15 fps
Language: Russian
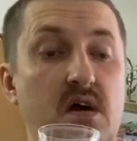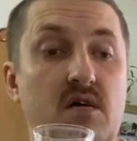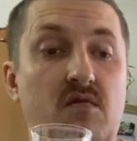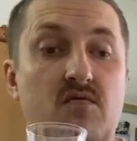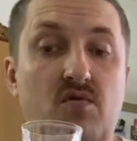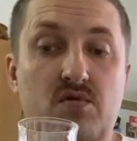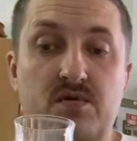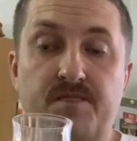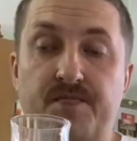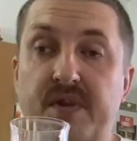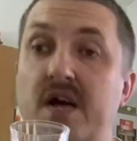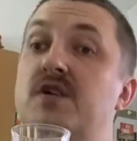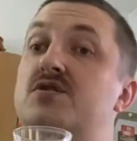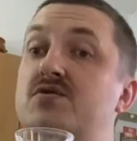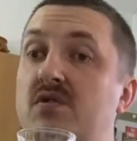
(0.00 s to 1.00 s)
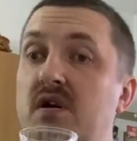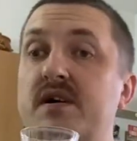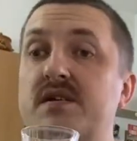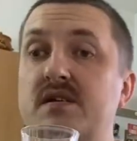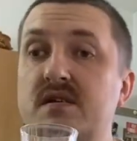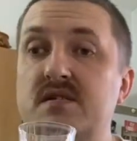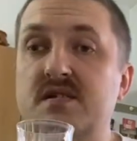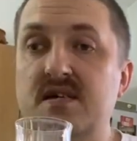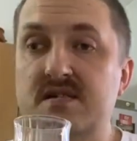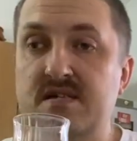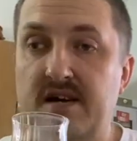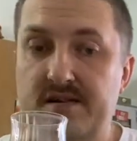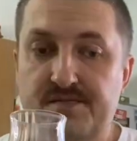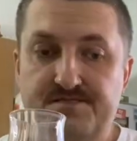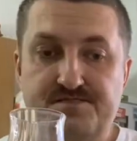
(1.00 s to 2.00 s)
Вот, что я хотел
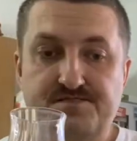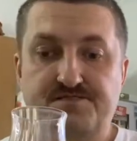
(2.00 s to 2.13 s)
сказать.